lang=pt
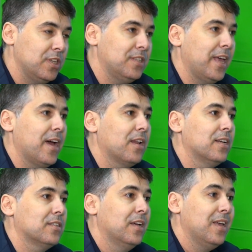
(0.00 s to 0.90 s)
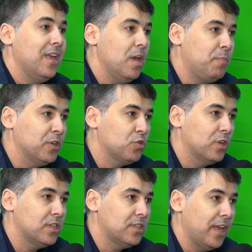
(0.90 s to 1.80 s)
internas e
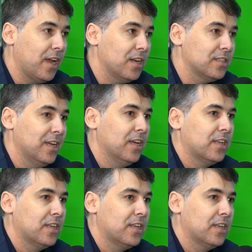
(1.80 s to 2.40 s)
pessoas externas